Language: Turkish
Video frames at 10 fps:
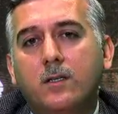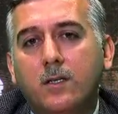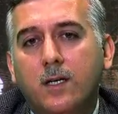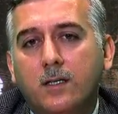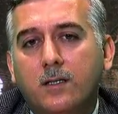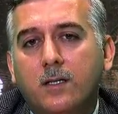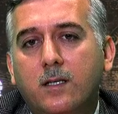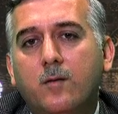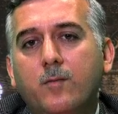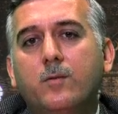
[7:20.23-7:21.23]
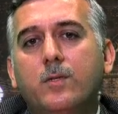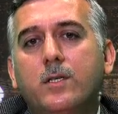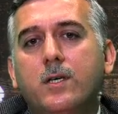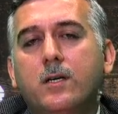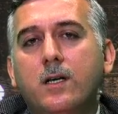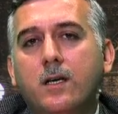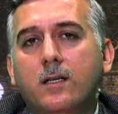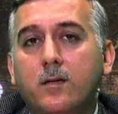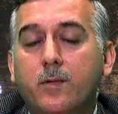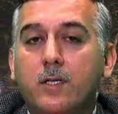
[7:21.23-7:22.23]
ettik, yeminimizi yerine
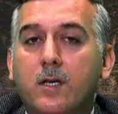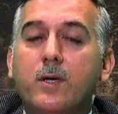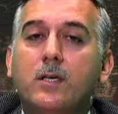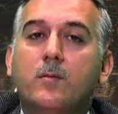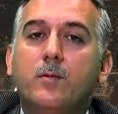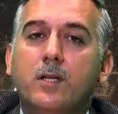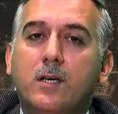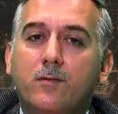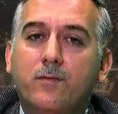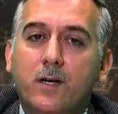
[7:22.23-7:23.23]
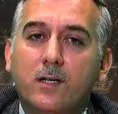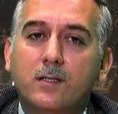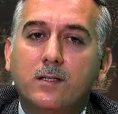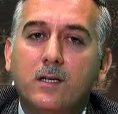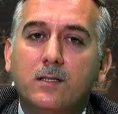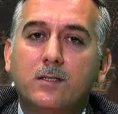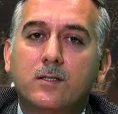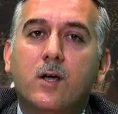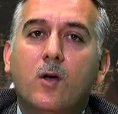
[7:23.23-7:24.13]
getiremedik. Hemen yeminin kefaretinde nedir?